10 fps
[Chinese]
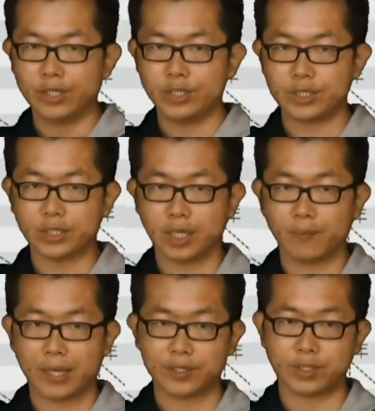四十
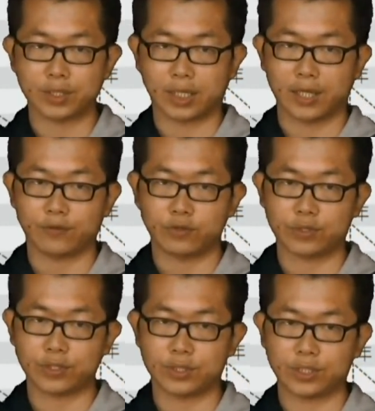到八十，你看
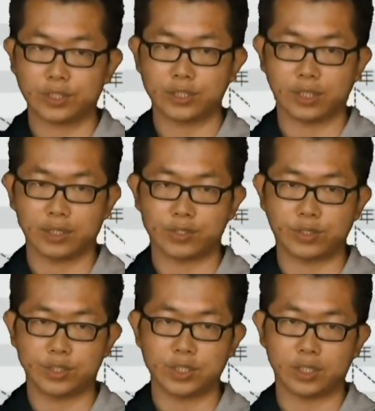就是四个
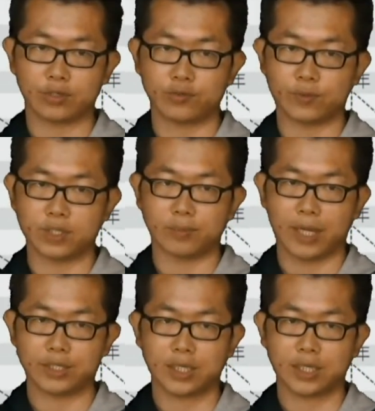十几的数字嘛，